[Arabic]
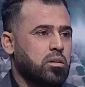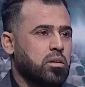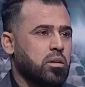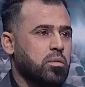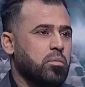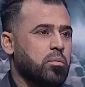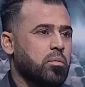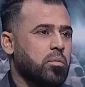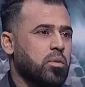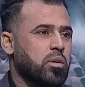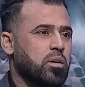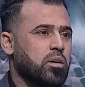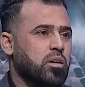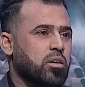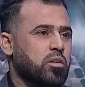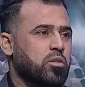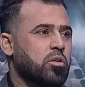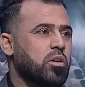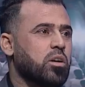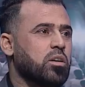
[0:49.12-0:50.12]
انت
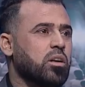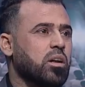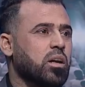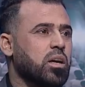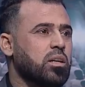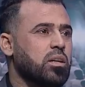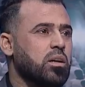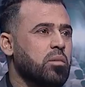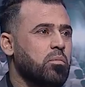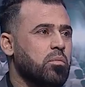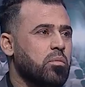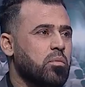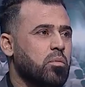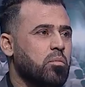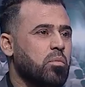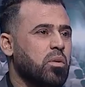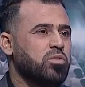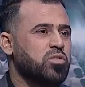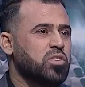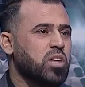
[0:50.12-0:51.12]
كرة القدم
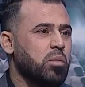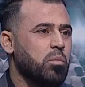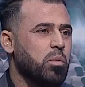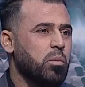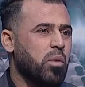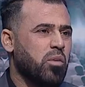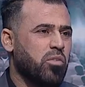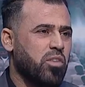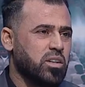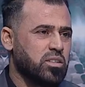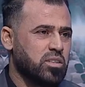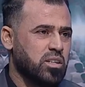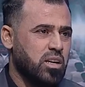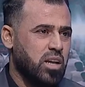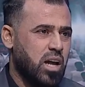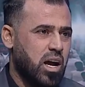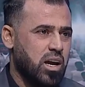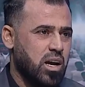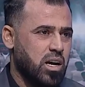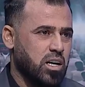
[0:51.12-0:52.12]
مفصل من مفاصل
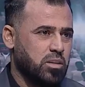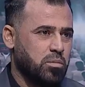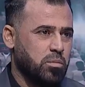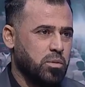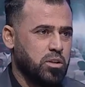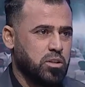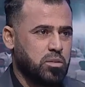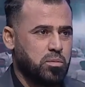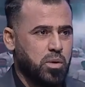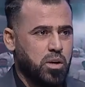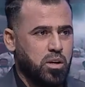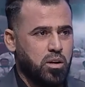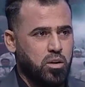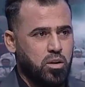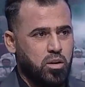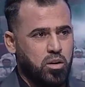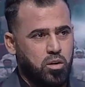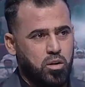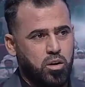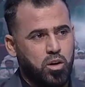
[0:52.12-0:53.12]
الحياة بالنسبة
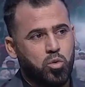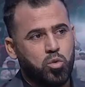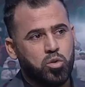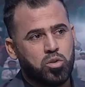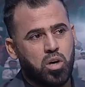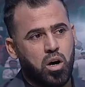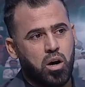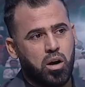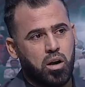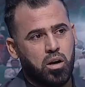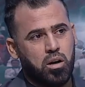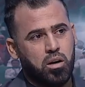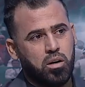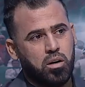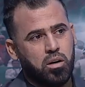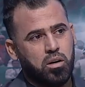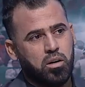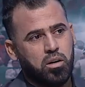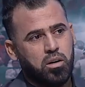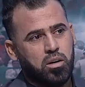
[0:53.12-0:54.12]
للوزارة.
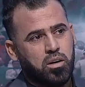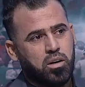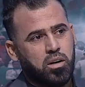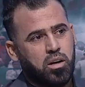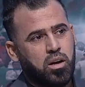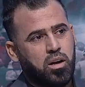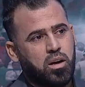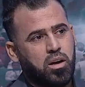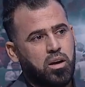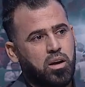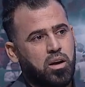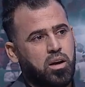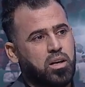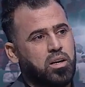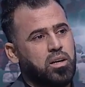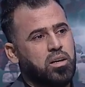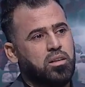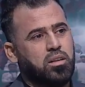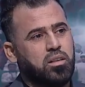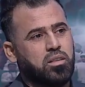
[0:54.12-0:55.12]
جيد.
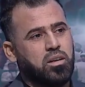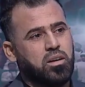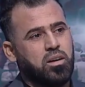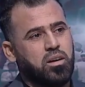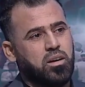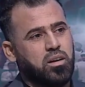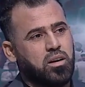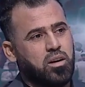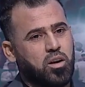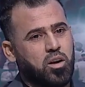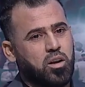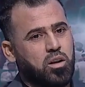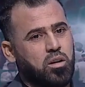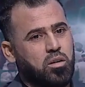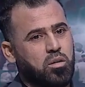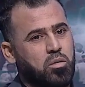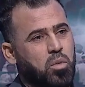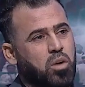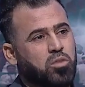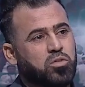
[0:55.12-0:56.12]
اكيد انت
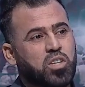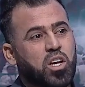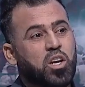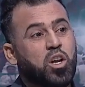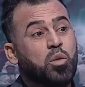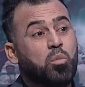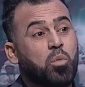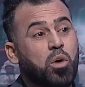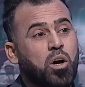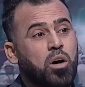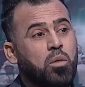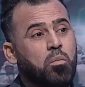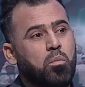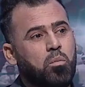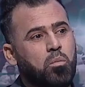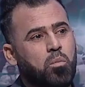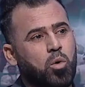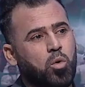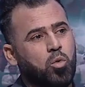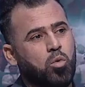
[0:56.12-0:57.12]
المفصل المهم
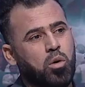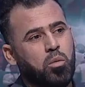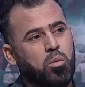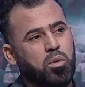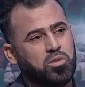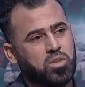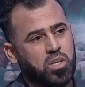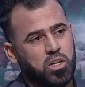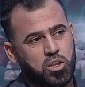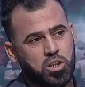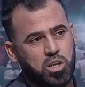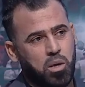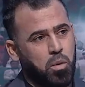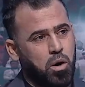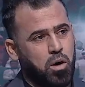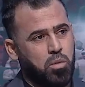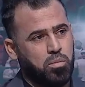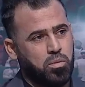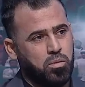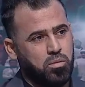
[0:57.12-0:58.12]
هو مفصل
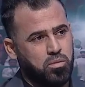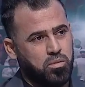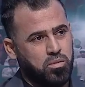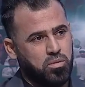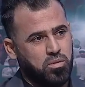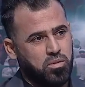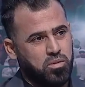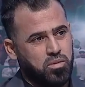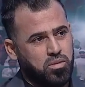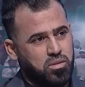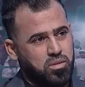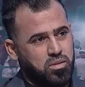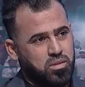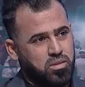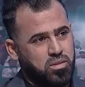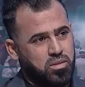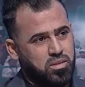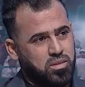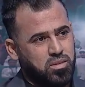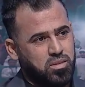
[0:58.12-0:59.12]
الشباب.
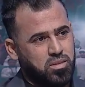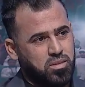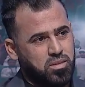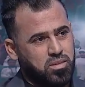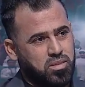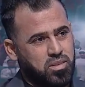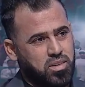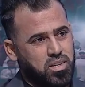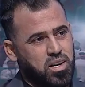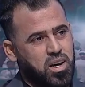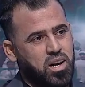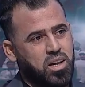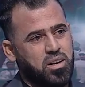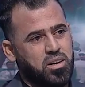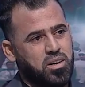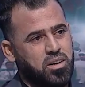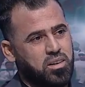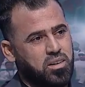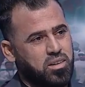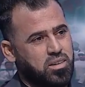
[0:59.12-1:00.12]
حلو.
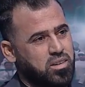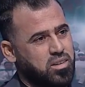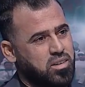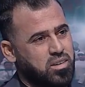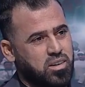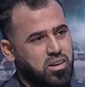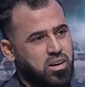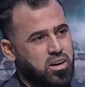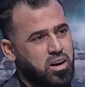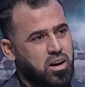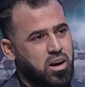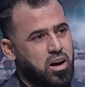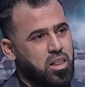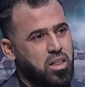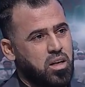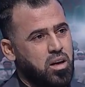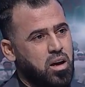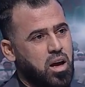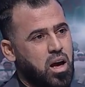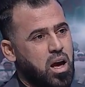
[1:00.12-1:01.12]
يعني
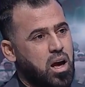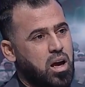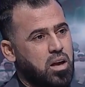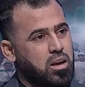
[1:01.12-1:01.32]
هذا